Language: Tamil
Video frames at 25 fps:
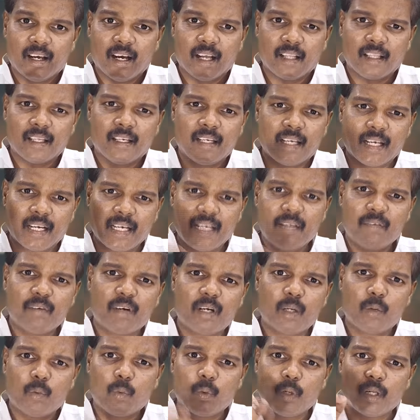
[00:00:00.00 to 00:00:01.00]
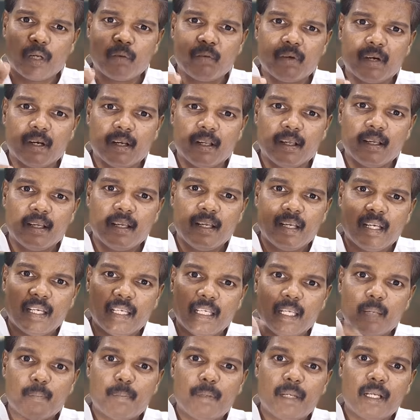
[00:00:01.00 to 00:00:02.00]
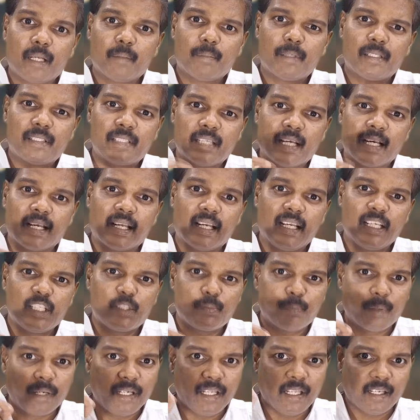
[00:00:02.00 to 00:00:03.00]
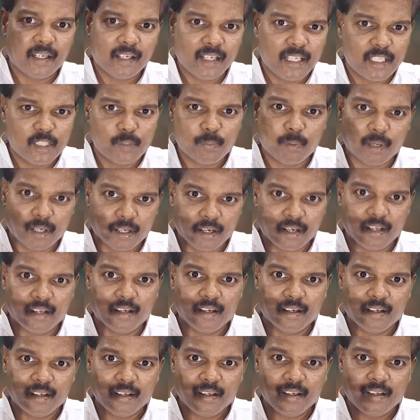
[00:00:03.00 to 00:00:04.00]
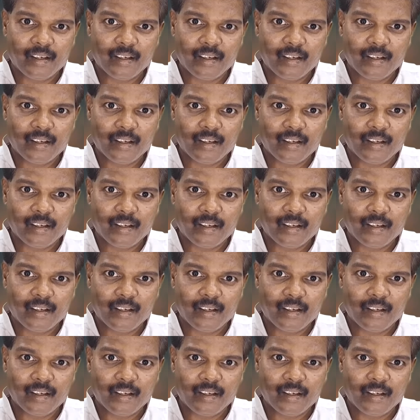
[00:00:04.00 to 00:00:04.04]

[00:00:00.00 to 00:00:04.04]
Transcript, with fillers: அந்த நெகட்டிவான உணர்வுகளை எப்படி நம்ம சேனலைஸ் பண்ணி ரிலீஸ் பண்ணலாம்